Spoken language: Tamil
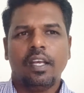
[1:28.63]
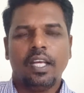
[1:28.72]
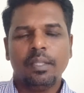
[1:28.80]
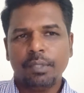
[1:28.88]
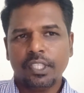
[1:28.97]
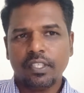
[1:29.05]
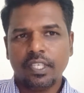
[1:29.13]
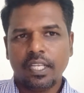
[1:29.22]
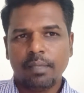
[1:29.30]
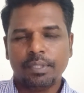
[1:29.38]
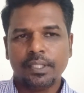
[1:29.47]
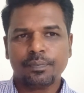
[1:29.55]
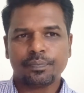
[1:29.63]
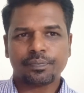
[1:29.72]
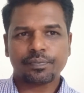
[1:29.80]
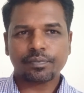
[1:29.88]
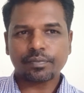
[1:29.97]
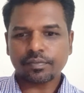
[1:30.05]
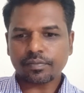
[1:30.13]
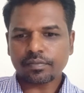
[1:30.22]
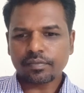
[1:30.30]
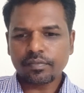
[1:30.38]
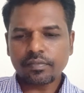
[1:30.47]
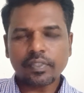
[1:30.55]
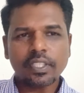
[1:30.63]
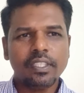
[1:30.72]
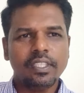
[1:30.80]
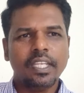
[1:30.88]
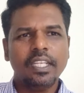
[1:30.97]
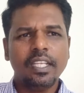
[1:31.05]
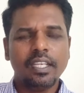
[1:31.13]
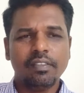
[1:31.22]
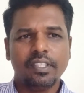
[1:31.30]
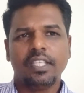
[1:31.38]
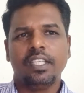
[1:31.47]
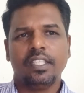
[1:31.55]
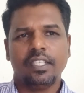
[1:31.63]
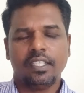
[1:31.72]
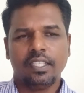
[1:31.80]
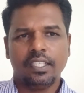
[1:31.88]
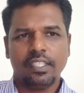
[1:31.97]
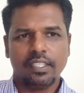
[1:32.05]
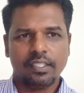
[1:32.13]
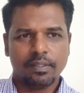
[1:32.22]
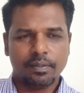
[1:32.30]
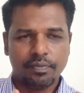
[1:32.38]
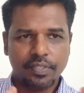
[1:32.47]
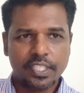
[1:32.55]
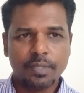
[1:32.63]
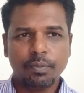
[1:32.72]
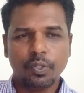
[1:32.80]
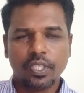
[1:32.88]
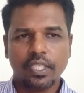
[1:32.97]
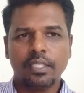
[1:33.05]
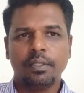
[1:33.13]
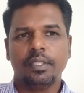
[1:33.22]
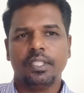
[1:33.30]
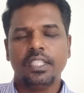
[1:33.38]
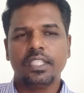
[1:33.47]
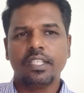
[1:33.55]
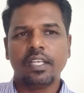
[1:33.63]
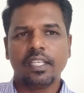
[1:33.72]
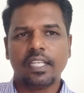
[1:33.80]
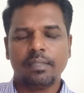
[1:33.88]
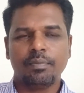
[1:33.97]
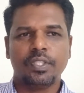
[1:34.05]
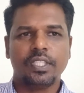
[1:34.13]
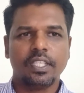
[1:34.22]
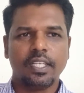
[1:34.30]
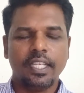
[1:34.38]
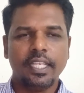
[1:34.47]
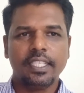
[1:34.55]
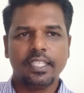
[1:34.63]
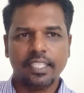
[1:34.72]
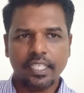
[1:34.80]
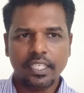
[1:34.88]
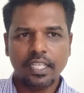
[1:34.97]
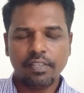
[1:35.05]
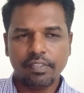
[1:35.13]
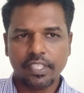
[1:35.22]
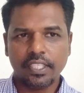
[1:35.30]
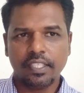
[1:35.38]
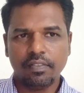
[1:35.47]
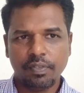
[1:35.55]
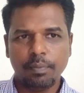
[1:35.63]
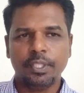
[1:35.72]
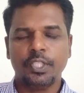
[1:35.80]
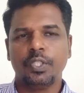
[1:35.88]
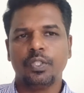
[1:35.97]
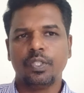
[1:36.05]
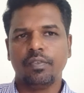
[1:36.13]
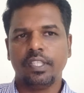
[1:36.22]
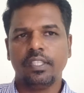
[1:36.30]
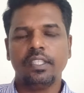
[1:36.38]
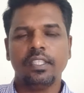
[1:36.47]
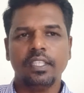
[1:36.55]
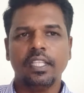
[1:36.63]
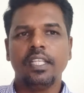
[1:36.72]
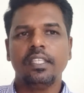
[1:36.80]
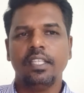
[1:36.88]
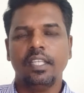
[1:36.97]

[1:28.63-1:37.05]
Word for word: அது மட்டும் இல்லாமல் எல்லா வித ஃபேஸ்புக் அண்டு இன்ஸ்டாகிராம்ஸ் ரிலேட்டட் எல்லா வித இன்ஃபர்மேஷன்ஸும் வந்து இந்த